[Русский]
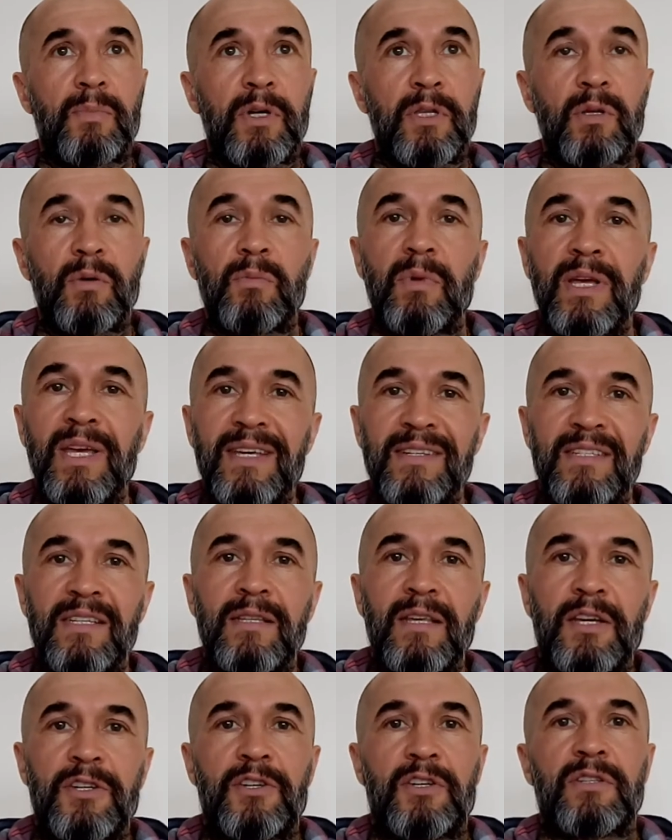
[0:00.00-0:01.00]
поэтому моя
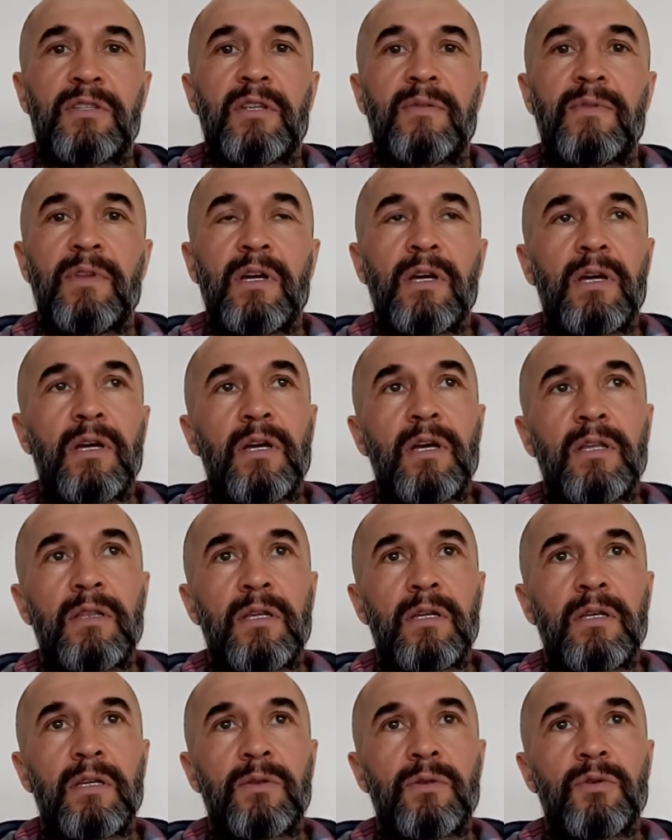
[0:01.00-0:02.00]
задача основная –
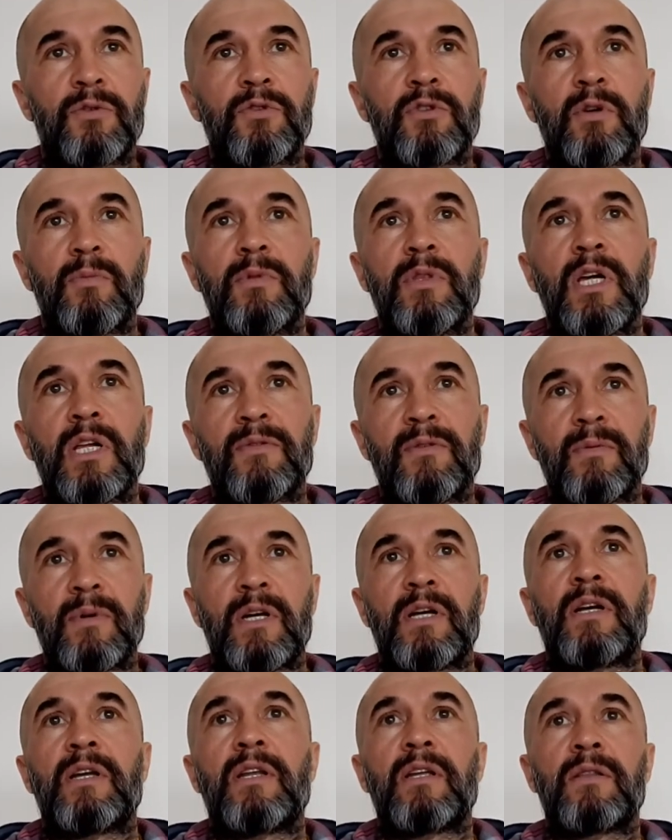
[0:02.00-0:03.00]
это не то, чтобы дать вам
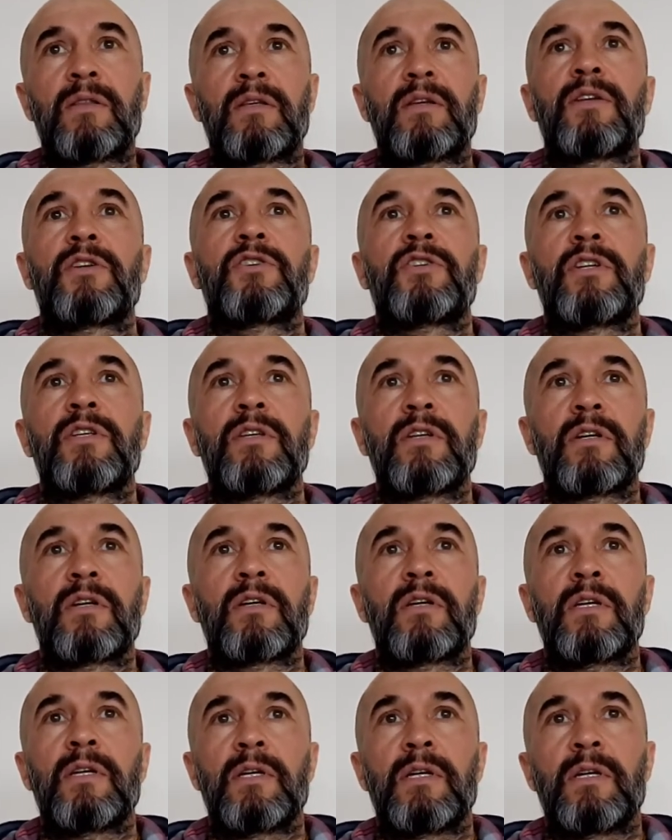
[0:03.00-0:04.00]
конкретное решение
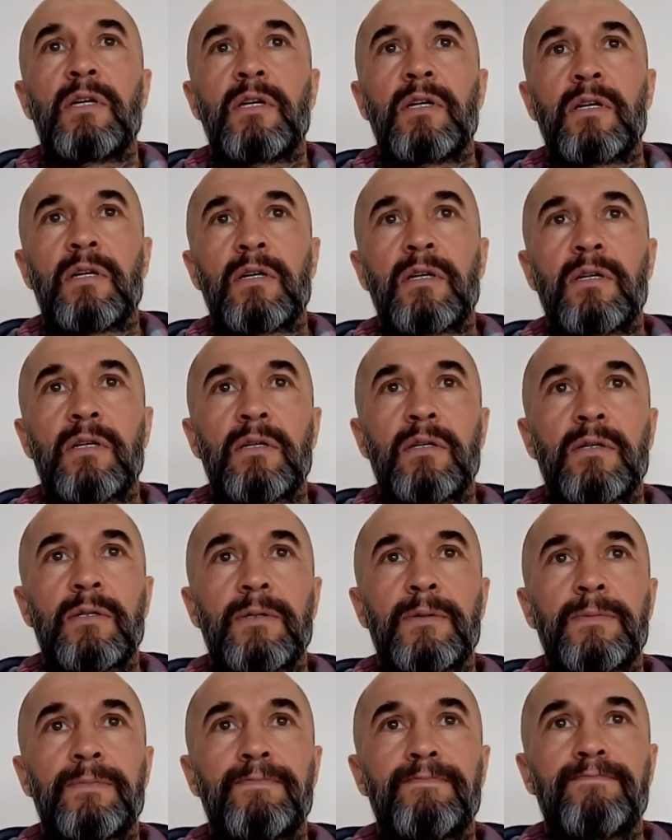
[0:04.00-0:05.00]

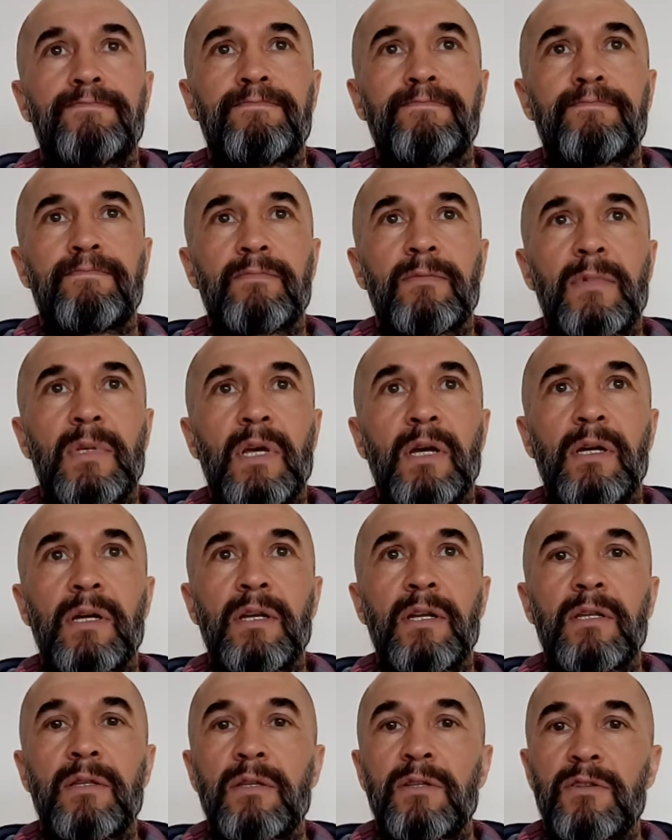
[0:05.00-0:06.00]
э,
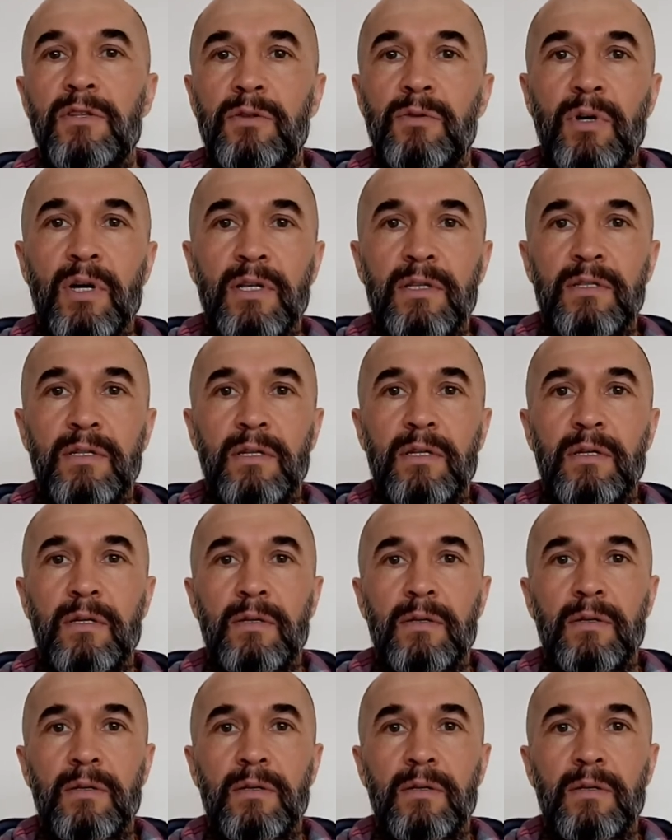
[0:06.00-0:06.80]
конкретной ситуации.